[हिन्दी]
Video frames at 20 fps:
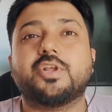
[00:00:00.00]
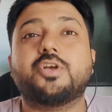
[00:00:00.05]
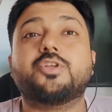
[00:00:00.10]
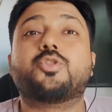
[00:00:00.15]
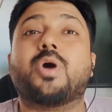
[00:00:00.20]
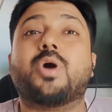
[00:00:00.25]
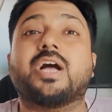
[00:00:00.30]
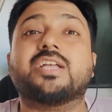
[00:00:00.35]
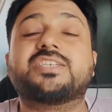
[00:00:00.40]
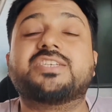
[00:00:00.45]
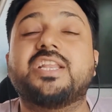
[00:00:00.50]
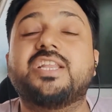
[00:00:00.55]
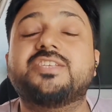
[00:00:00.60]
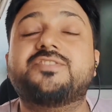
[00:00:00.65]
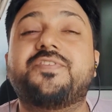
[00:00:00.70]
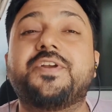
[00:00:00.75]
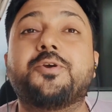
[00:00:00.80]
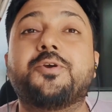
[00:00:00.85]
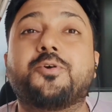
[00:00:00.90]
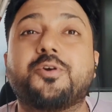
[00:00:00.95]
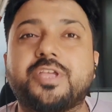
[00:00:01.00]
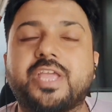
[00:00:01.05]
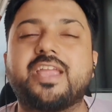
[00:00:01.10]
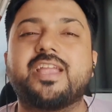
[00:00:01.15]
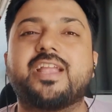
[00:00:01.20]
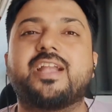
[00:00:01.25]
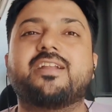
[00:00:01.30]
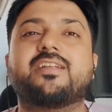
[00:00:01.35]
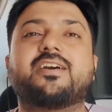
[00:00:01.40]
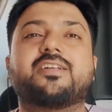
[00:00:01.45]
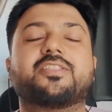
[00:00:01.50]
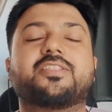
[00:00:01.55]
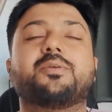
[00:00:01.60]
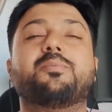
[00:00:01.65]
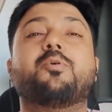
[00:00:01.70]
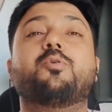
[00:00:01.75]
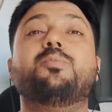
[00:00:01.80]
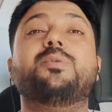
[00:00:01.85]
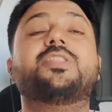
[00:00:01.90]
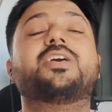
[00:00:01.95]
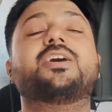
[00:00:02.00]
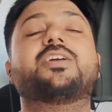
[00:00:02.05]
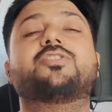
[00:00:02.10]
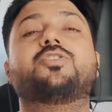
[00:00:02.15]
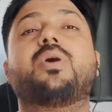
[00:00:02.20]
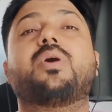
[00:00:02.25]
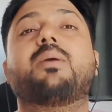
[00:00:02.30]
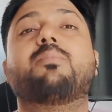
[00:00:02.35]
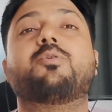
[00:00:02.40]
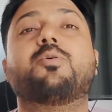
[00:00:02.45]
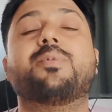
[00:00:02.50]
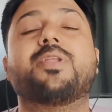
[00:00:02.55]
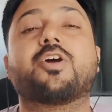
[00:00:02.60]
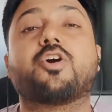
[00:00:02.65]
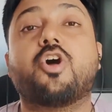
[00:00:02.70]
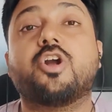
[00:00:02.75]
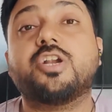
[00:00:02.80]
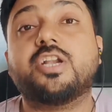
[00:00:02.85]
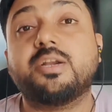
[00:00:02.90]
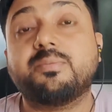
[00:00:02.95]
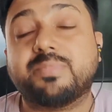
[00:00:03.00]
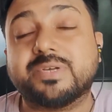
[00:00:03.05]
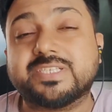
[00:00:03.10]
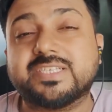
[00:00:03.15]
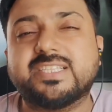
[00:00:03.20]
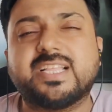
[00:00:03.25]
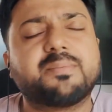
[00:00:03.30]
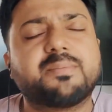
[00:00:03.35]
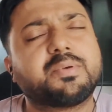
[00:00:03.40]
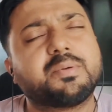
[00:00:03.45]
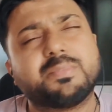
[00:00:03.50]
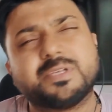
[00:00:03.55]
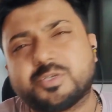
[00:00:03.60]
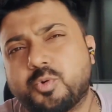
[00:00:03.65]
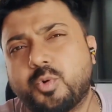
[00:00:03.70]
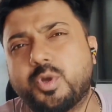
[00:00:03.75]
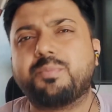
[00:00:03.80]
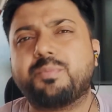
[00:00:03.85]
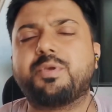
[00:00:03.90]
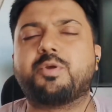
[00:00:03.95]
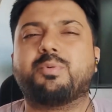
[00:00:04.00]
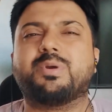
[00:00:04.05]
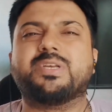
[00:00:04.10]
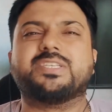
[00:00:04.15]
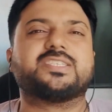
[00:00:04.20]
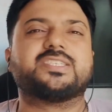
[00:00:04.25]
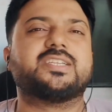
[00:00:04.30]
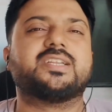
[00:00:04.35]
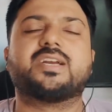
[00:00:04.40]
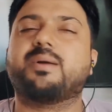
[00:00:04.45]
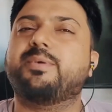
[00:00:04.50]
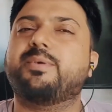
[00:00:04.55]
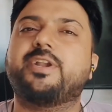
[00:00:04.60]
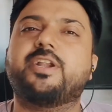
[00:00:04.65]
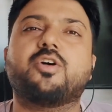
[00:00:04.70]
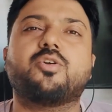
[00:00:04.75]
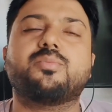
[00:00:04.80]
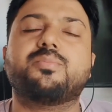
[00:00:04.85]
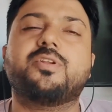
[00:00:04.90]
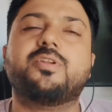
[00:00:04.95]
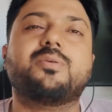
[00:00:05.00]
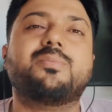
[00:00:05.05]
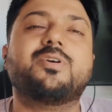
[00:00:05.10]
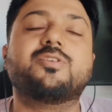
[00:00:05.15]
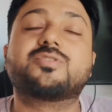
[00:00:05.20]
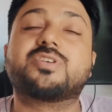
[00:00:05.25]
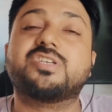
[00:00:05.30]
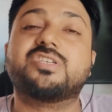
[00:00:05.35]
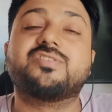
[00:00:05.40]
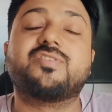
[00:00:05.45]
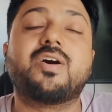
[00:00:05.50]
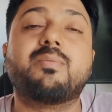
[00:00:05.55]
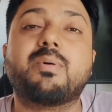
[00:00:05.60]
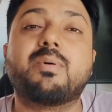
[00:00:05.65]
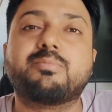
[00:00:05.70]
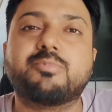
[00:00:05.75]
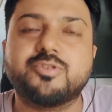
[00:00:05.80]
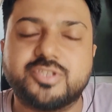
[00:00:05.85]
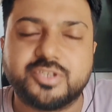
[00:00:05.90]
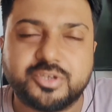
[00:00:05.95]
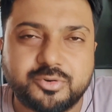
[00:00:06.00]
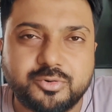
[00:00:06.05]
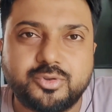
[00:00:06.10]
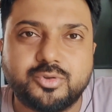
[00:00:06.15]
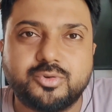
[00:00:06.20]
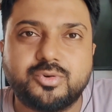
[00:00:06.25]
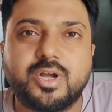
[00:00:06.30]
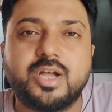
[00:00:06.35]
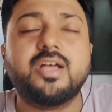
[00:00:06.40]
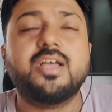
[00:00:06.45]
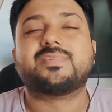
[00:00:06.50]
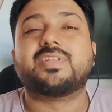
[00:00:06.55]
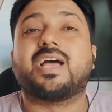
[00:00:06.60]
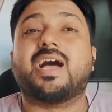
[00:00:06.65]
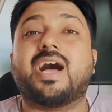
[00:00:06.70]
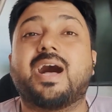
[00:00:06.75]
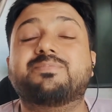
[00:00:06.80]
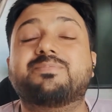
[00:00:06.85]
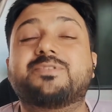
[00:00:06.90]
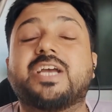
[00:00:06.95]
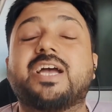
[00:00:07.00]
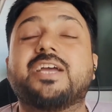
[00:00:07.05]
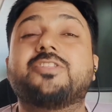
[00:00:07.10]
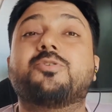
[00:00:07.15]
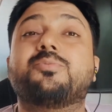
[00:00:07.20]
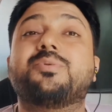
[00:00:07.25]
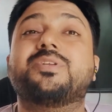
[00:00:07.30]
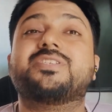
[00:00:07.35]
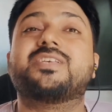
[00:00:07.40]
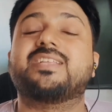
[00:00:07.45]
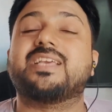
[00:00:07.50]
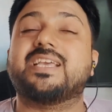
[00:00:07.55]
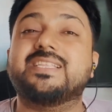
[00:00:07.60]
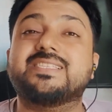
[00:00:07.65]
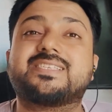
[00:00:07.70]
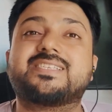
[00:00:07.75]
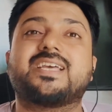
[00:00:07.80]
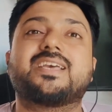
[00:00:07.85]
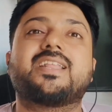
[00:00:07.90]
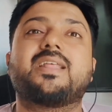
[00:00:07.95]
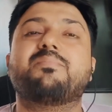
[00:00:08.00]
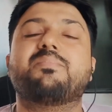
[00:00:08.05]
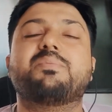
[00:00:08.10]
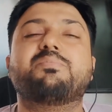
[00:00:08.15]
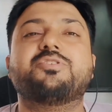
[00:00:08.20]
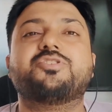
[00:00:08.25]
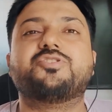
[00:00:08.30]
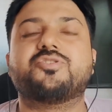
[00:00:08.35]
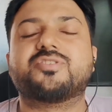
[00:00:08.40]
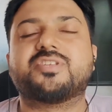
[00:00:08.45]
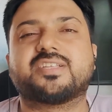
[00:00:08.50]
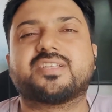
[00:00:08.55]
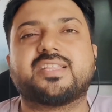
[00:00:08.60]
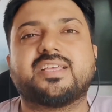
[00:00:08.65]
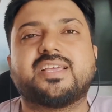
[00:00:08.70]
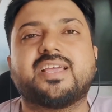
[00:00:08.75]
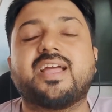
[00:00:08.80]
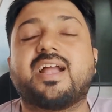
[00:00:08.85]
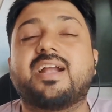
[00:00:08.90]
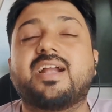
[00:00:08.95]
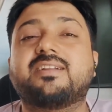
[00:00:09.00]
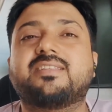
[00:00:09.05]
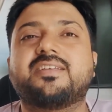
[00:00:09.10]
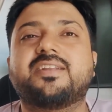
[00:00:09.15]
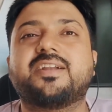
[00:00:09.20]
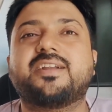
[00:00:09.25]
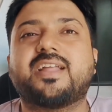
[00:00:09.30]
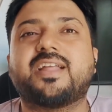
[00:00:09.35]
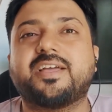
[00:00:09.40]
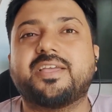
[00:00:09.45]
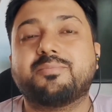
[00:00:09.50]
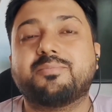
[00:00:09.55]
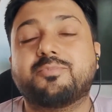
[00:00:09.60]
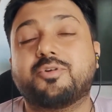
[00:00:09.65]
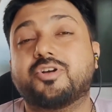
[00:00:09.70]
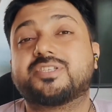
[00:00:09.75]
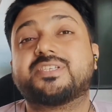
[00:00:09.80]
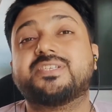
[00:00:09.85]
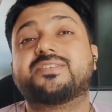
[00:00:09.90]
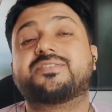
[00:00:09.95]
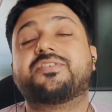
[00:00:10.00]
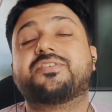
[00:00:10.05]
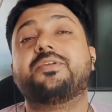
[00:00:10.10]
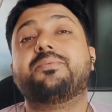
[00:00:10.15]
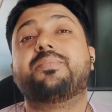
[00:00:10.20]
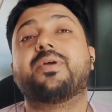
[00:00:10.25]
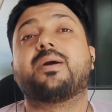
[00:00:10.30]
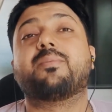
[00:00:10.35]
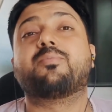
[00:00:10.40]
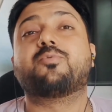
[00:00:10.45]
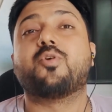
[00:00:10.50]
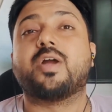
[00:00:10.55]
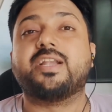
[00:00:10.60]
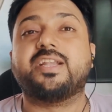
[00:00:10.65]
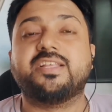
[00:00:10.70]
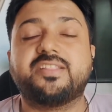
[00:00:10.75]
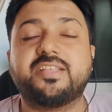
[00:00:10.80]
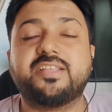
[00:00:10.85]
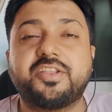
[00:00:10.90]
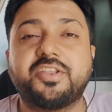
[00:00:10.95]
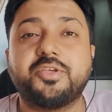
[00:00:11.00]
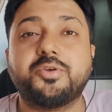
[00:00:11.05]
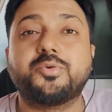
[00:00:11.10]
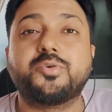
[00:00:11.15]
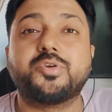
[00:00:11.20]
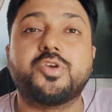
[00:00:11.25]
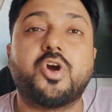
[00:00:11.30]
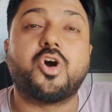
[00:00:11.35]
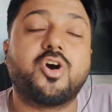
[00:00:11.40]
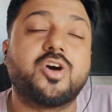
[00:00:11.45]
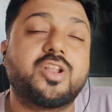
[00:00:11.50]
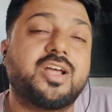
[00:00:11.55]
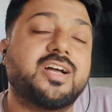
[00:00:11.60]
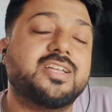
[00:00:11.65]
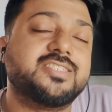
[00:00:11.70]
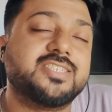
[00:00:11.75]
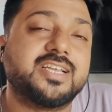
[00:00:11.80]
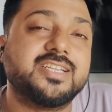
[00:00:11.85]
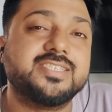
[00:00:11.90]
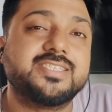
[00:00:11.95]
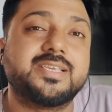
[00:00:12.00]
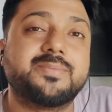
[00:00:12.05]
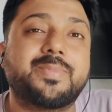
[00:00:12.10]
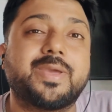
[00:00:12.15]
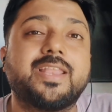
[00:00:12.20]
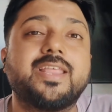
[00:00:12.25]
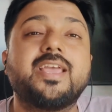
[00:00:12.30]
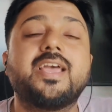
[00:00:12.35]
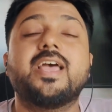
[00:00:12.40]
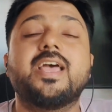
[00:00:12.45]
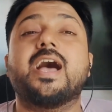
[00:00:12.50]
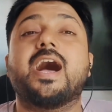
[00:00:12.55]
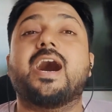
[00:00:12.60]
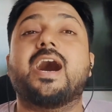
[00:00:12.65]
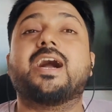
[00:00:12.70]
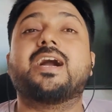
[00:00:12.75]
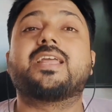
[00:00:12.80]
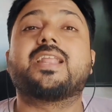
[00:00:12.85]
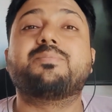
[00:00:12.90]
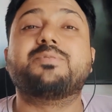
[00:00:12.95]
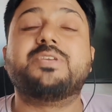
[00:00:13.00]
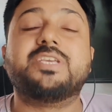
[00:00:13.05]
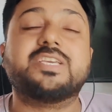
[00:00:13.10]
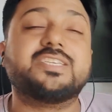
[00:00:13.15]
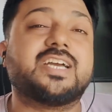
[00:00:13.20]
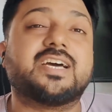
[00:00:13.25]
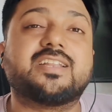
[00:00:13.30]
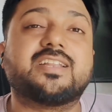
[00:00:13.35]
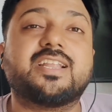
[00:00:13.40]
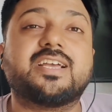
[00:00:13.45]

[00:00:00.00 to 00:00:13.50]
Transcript: तो आज के लिए इस वीडियो को यही एंड करते हैं मैं उम्मीद करता हूँ आपको मेरा कंटेंट पसंद है आपके पास कोई भी क्वेश्चन है कमेंट डाउन बिलो मैं उसका जवाब आपको जरूर दूंगा आप चाहें तो मेरे साथ इंस्टाग्राम में भी जुड़ सकते हैं एट द रेट आई एम कॉस्टी स्क्रीन पर आपको आईडी दिख रही होगी और हाँ जाने से पहले अगर आप ये जानना